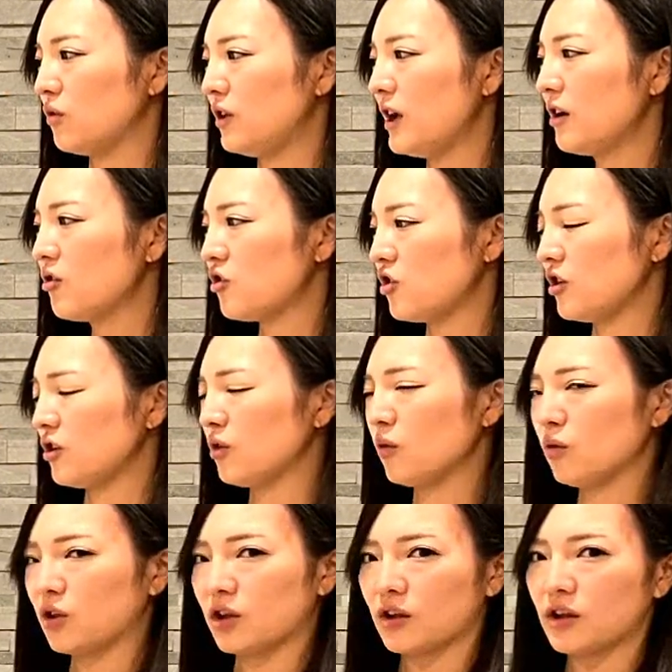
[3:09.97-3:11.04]
出口
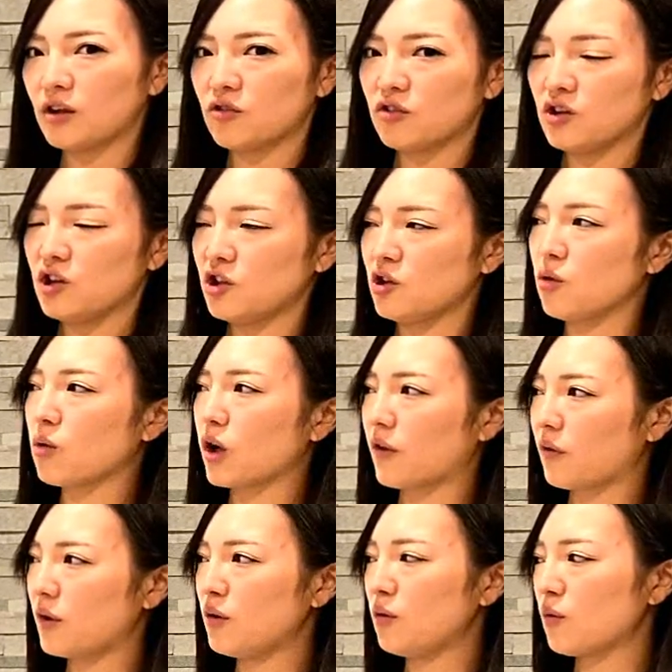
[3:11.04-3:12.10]
どういった出口にしよう
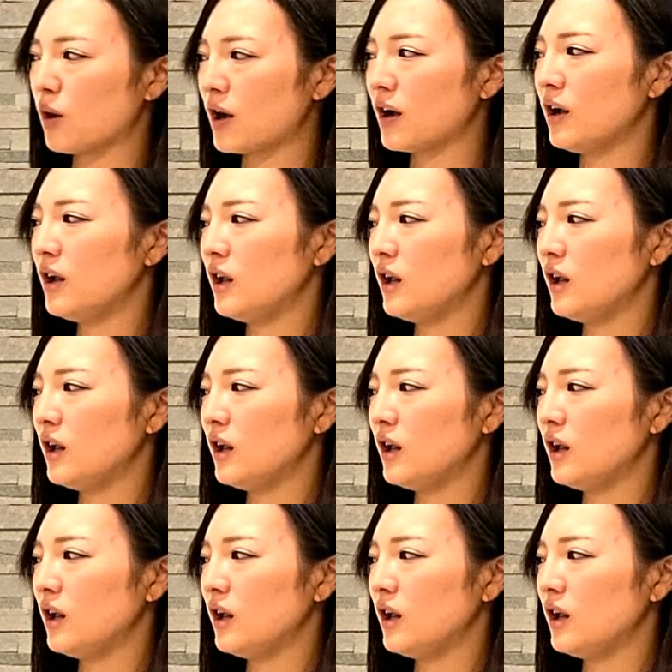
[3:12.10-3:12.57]
かっていうのは